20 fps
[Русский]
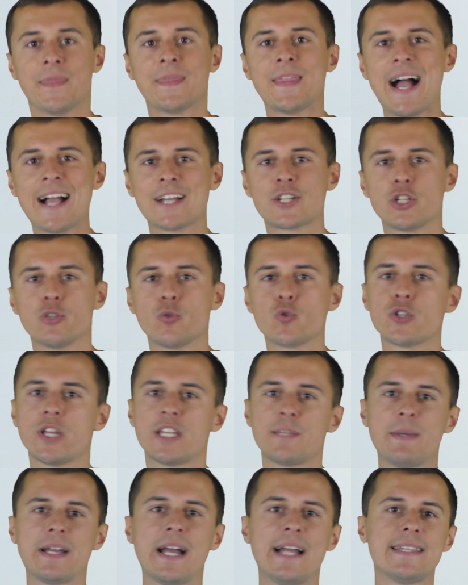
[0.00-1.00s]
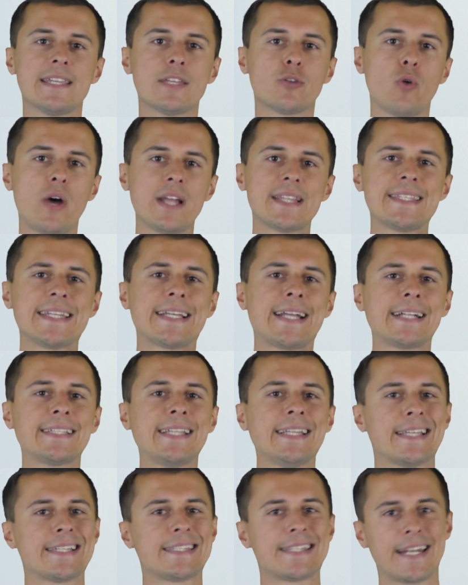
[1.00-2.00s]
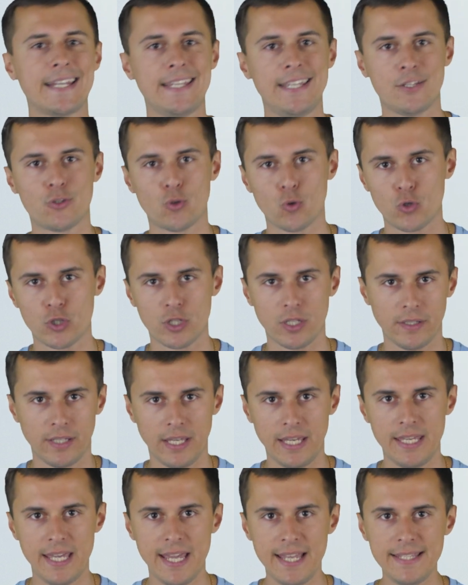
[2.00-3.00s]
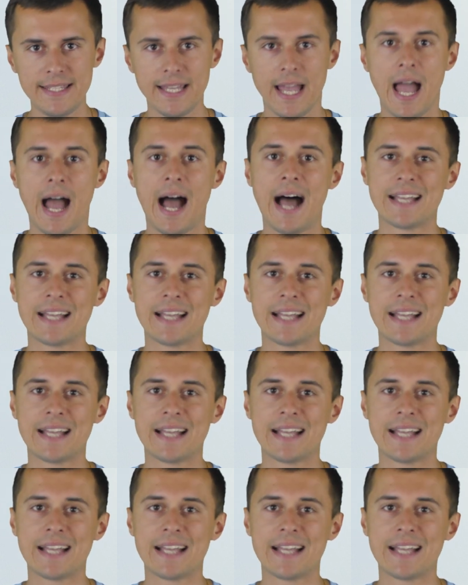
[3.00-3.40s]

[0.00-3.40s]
Также нужно избегать ситуации, когда на страницу ссылки есть,